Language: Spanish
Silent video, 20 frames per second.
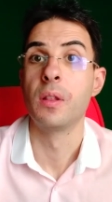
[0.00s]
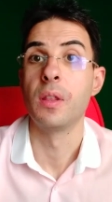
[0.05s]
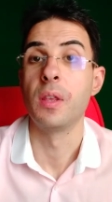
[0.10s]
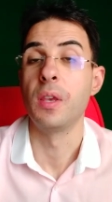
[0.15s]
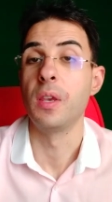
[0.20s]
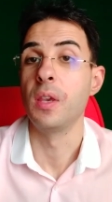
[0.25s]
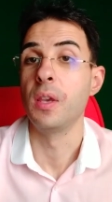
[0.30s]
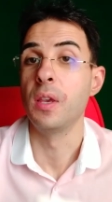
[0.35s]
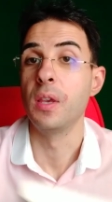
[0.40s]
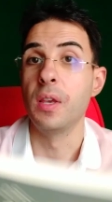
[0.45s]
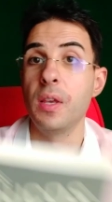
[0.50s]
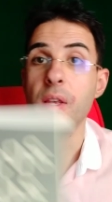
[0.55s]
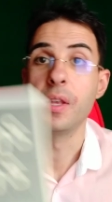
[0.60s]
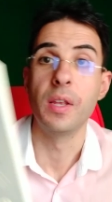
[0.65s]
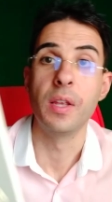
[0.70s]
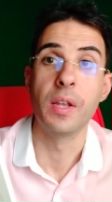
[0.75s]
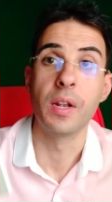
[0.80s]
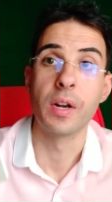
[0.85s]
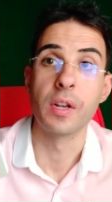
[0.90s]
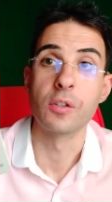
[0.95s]

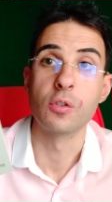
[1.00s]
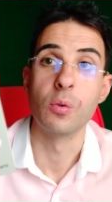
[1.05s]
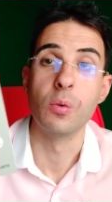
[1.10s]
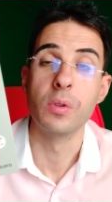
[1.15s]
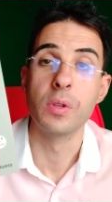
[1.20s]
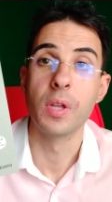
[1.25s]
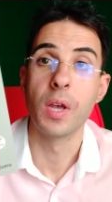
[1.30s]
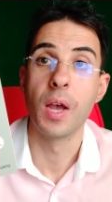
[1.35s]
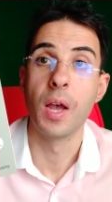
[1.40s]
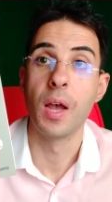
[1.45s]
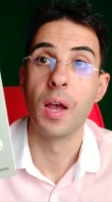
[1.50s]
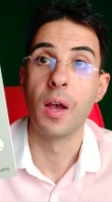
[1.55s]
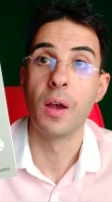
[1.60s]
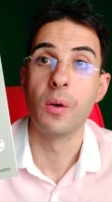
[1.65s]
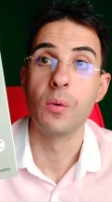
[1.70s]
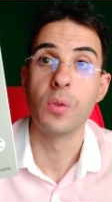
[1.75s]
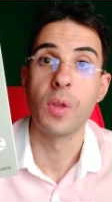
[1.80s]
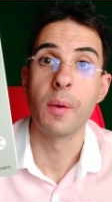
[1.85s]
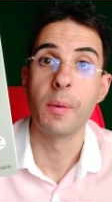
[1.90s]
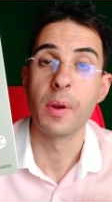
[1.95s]
Y resulta
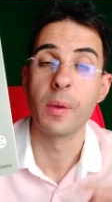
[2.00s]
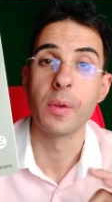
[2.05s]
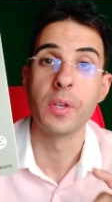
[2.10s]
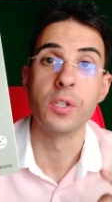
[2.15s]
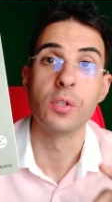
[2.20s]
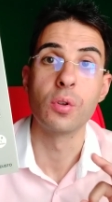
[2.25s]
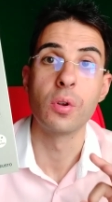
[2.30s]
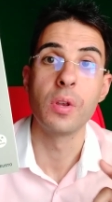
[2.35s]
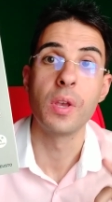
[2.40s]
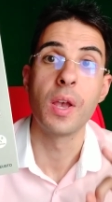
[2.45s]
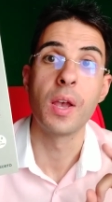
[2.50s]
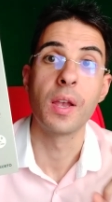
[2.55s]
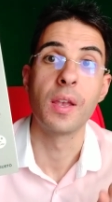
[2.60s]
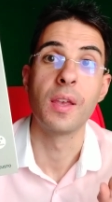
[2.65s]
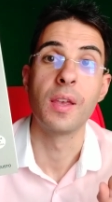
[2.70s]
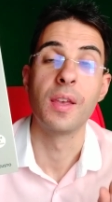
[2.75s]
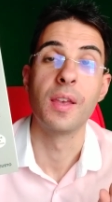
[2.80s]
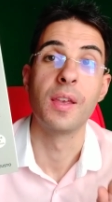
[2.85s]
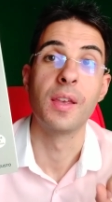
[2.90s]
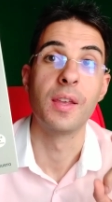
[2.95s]
una breve historia
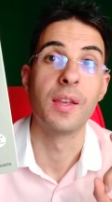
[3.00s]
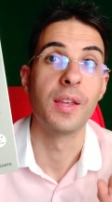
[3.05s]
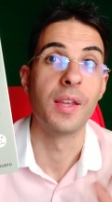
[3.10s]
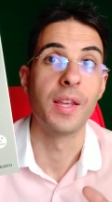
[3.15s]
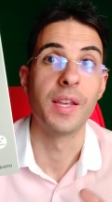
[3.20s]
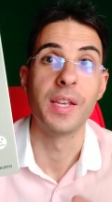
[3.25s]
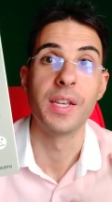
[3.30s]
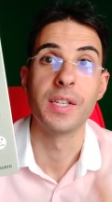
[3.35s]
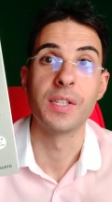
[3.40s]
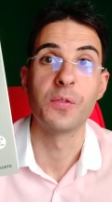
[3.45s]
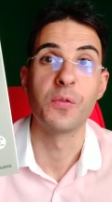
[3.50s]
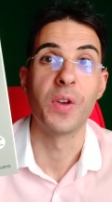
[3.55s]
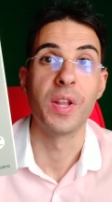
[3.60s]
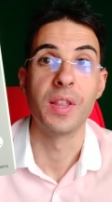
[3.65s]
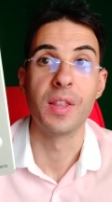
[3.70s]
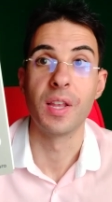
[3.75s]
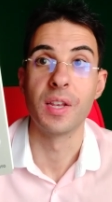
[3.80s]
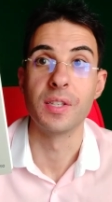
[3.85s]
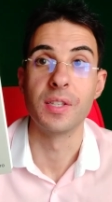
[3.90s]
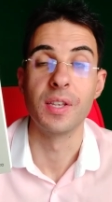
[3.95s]
que es
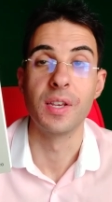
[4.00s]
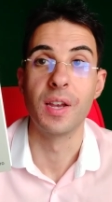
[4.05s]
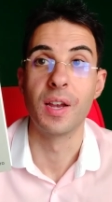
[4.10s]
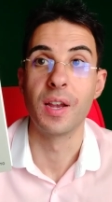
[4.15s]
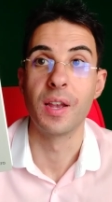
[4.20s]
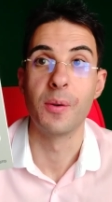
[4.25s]
fantástica,